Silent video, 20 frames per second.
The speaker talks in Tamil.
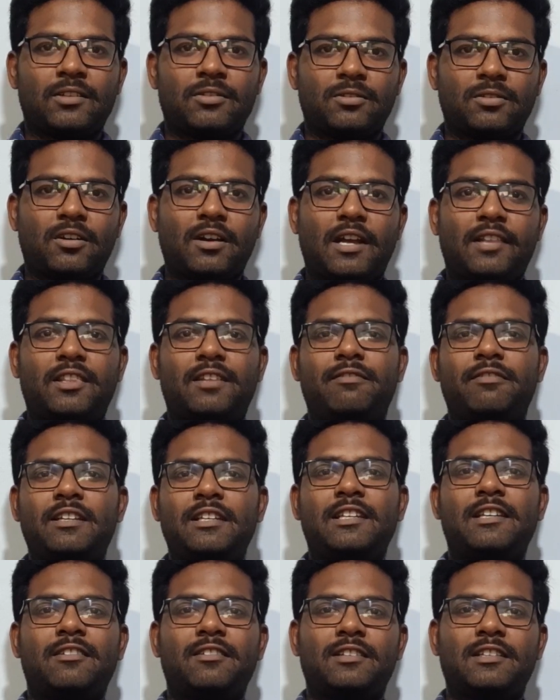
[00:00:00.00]
ஸோ அந்த
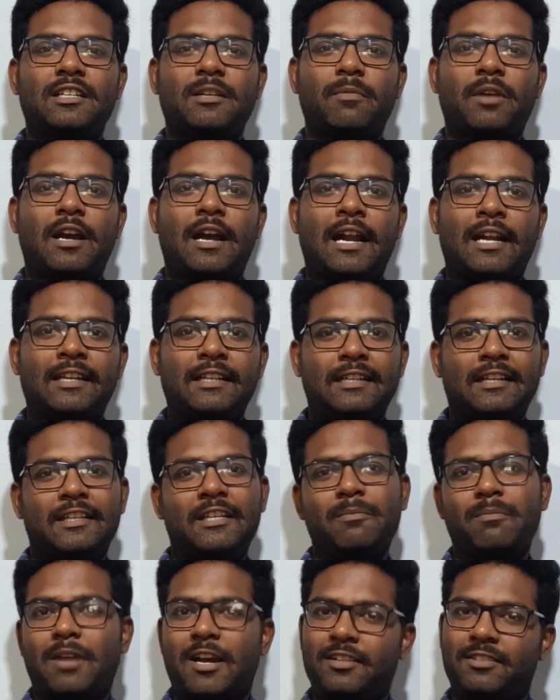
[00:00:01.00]
வீட்டை வந்து நம்ம அடிக்கடி
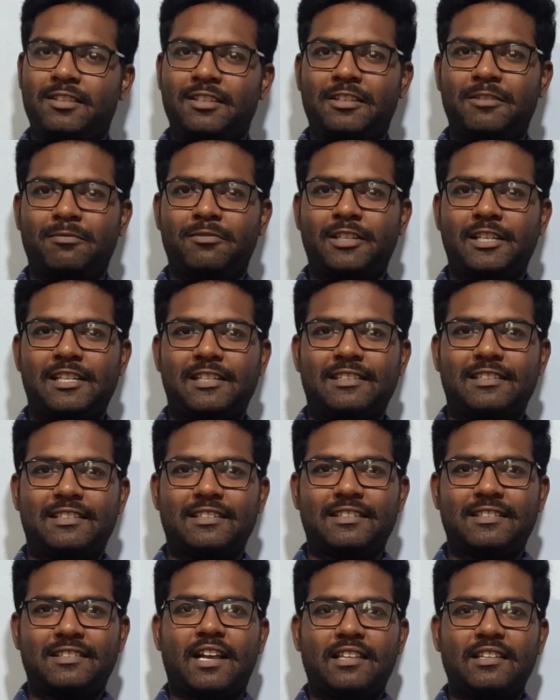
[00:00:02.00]
மாற்றிக்க முடியாது
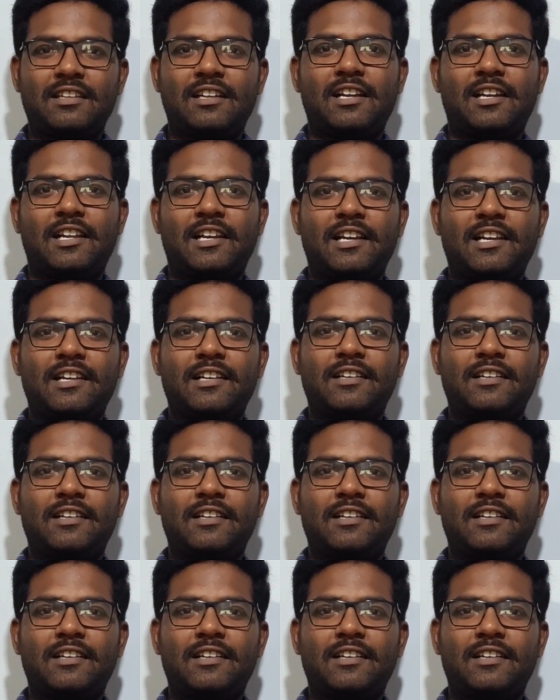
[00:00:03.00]
அதனால்